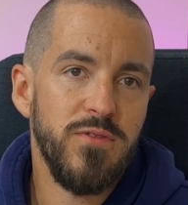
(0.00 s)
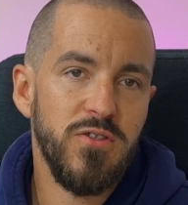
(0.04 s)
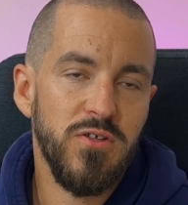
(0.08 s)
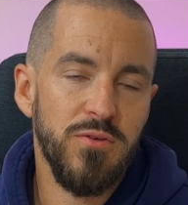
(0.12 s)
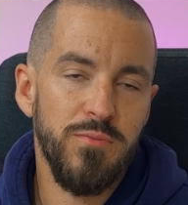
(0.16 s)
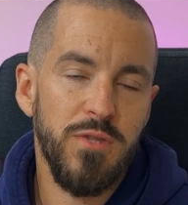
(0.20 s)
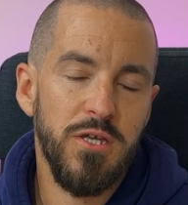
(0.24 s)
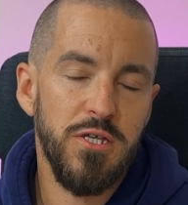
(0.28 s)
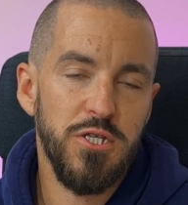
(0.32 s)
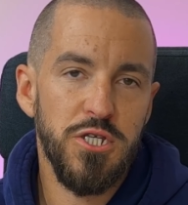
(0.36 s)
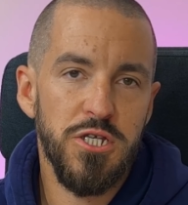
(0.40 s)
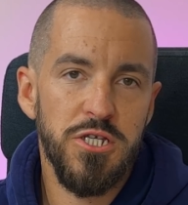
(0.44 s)

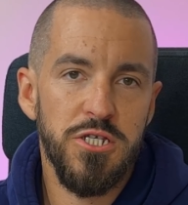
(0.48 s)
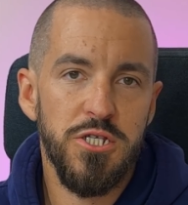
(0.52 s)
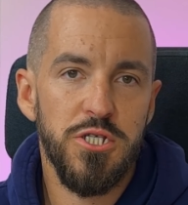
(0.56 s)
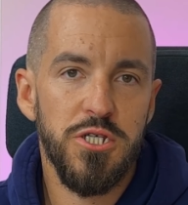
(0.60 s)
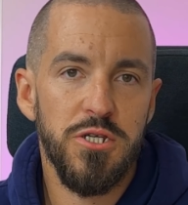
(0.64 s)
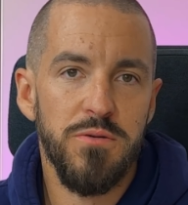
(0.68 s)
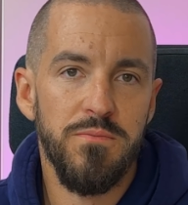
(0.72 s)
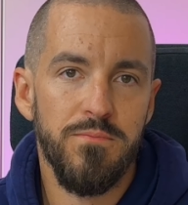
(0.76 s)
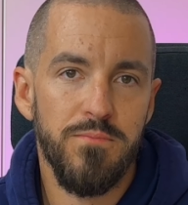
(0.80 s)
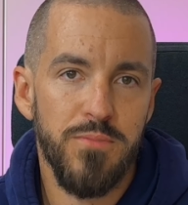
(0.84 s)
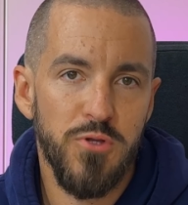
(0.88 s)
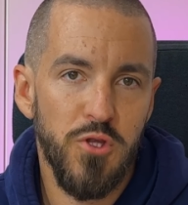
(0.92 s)

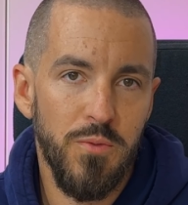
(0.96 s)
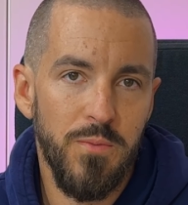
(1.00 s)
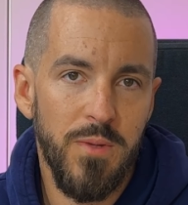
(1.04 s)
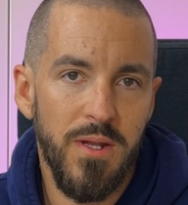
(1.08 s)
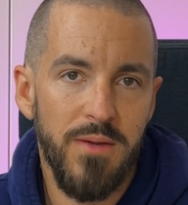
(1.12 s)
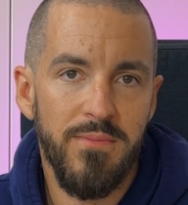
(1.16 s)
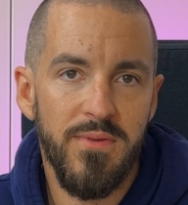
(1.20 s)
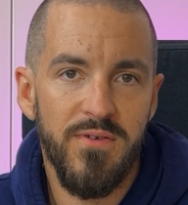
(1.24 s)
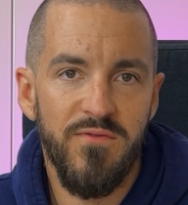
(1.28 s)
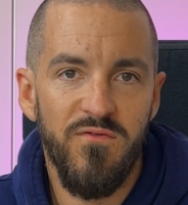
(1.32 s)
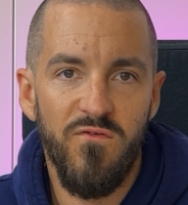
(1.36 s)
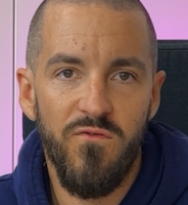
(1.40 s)
najczęstszym
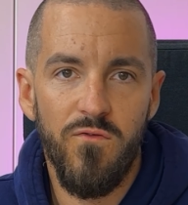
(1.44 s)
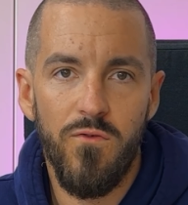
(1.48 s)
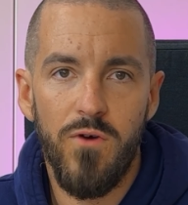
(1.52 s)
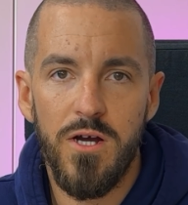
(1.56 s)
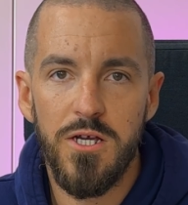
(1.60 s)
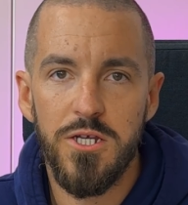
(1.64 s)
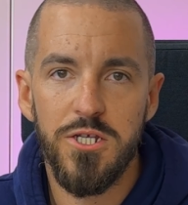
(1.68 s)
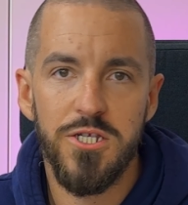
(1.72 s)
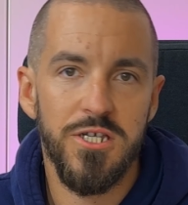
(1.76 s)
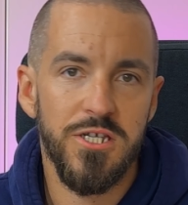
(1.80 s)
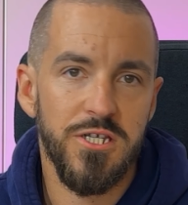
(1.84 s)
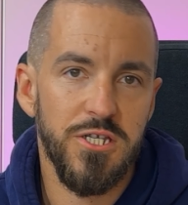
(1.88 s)
problemem
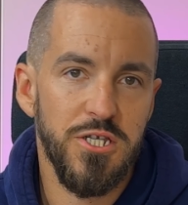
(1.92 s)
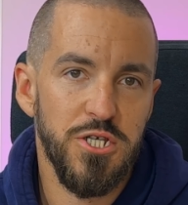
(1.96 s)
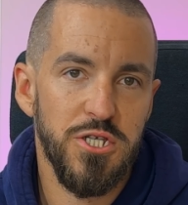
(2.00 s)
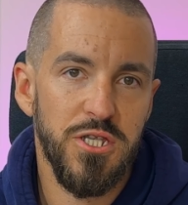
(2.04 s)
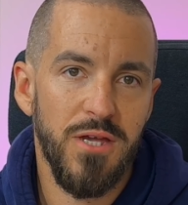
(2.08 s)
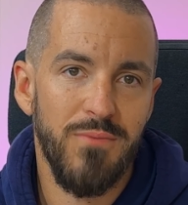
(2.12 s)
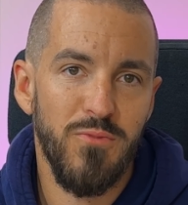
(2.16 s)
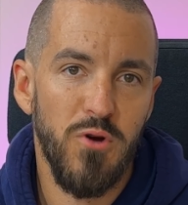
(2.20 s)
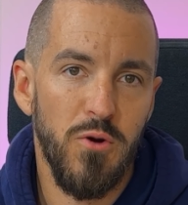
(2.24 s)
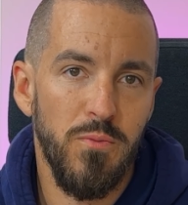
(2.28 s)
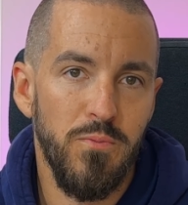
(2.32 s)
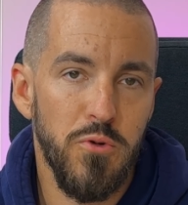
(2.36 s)
właśnie gdzieś
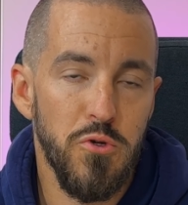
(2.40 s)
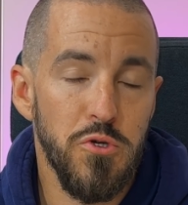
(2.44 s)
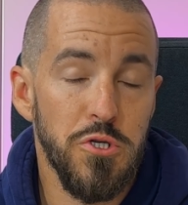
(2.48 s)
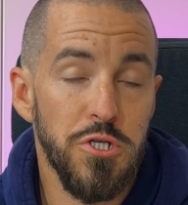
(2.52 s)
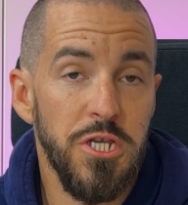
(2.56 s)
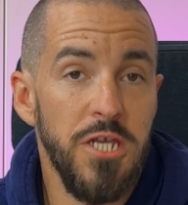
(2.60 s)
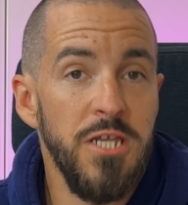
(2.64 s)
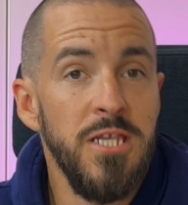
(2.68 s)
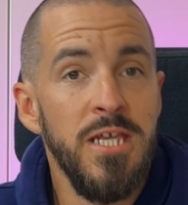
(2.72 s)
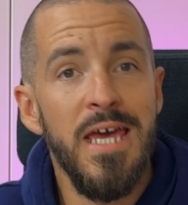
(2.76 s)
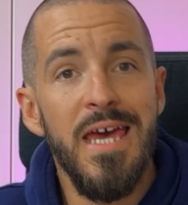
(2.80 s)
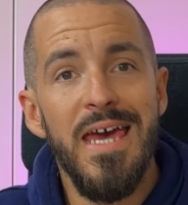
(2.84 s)
tam
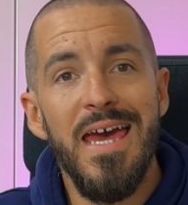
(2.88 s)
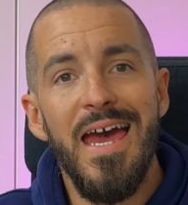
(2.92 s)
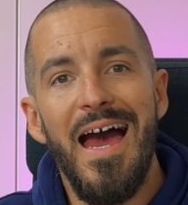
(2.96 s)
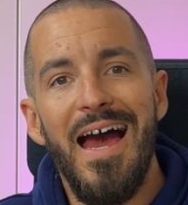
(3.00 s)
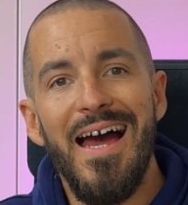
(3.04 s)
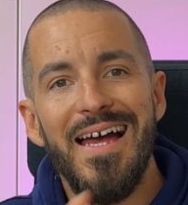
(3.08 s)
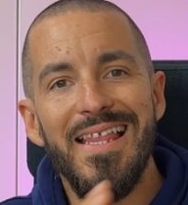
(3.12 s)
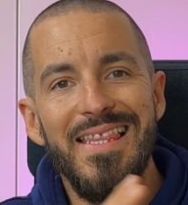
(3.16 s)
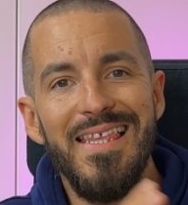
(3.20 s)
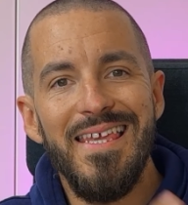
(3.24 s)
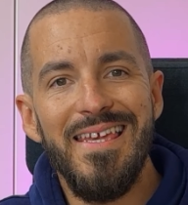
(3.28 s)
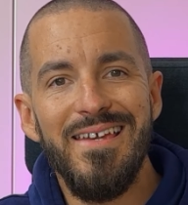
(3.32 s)
opóźnień, a
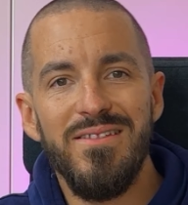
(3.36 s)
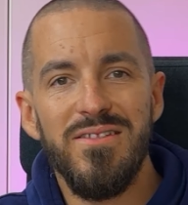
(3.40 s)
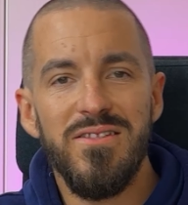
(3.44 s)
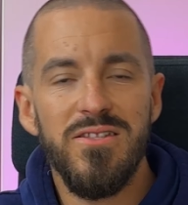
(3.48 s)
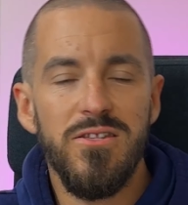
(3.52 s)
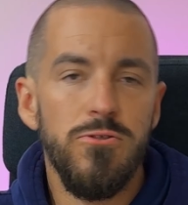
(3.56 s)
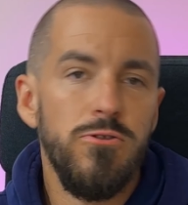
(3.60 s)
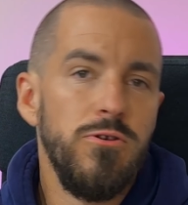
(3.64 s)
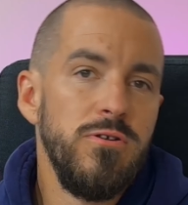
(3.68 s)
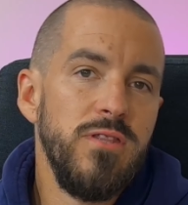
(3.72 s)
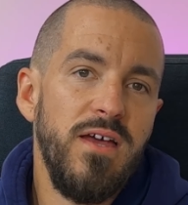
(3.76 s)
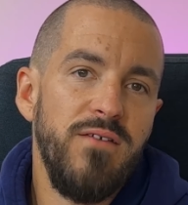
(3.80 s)
nie strona